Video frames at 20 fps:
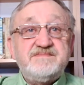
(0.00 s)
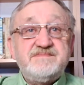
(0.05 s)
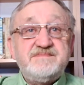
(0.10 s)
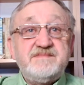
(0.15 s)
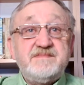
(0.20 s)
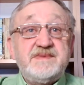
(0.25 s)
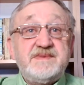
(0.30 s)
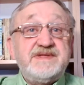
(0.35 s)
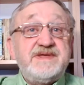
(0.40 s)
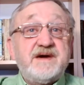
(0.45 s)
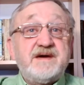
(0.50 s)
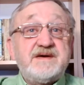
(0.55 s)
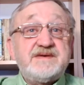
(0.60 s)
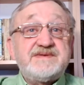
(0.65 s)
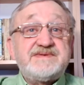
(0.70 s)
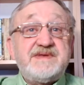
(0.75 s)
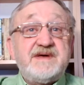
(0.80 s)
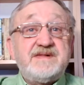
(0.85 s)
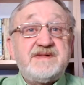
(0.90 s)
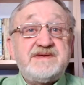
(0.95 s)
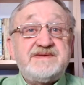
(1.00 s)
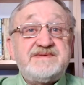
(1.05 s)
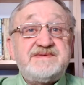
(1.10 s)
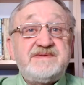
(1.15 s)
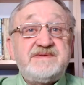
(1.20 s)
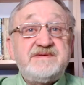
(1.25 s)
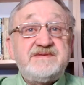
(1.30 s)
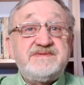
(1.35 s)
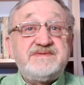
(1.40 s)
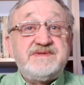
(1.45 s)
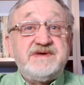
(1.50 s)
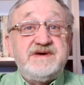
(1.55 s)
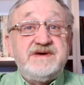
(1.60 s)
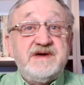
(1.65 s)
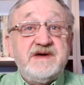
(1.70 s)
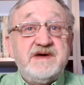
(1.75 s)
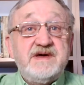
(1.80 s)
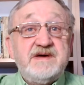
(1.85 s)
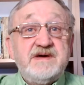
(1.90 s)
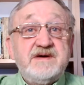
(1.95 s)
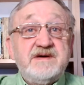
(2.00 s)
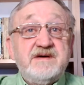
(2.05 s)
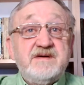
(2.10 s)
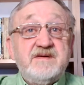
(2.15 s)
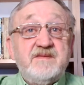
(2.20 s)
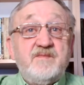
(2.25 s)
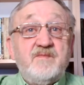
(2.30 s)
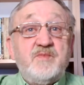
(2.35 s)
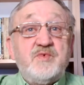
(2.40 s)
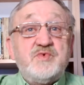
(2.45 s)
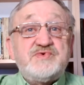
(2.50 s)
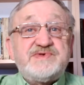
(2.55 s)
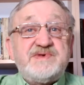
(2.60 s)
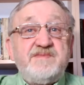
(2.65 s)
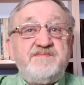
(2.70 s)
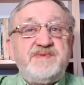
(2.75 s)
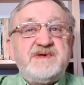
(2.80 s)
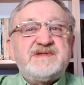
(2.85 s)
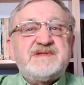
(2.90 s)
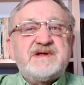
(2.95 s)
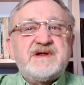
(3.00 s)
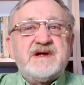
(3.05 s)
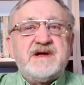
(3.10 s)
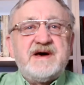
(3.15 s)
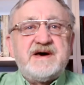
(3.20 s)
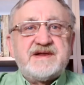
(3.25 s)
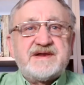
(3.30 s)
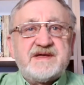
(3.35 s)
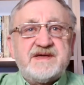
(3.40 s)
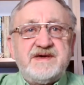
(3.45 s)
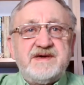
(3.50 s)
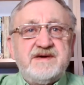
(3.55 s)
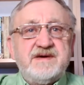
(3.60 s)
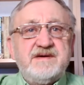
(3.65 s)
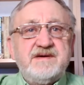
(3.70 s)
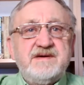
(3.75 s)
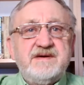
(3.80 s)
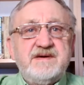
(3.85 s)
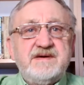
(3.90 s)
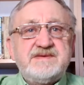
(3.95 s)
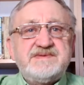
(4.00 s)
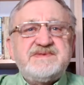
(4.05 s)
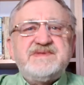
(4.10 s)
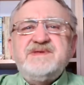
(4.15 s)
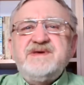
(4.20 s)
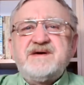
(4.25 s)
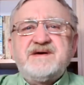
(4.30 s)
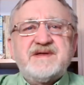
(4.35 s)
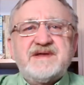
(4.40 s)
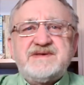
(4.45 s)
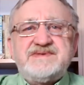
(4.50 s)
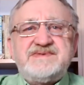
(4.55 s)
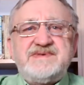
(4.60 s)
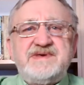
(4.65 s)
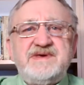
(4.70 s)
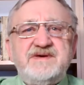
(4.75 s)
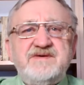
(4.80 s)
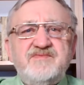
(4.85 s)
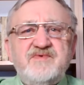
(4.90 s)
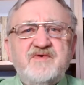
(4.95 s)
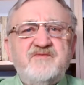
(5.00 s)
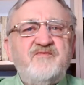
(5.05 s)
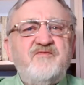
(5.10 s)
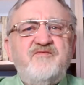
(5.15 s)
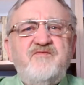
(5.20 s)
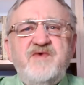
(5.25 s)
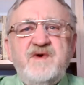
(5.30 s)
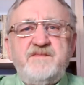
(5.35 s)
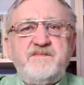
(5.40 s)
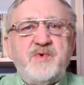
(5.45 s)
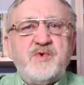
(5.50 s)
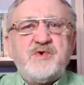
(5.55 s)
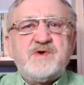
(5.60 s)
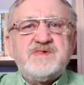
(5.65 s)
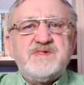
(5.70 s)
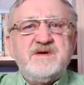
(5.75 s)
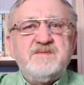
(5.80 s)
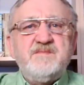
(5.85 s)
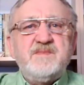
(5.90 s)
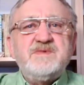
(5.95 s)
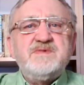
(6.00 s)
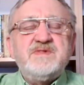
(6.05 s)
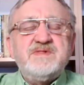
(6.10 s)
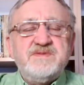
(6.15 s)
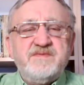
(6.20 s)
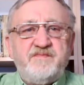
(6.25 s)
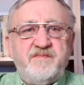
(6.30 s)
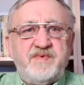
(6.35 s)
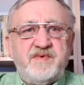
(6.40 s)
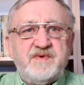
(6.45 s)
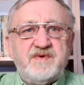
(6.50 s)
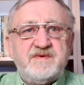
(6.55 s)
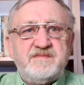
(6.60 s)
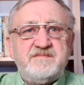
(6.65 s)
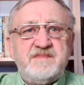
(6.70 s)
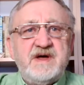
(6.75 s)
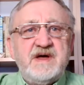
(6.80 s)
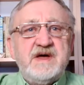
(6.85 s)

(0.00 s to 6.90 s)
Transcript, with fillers: Мне казалось, ты муза Петрарки с некрасивым выпуклым лбом.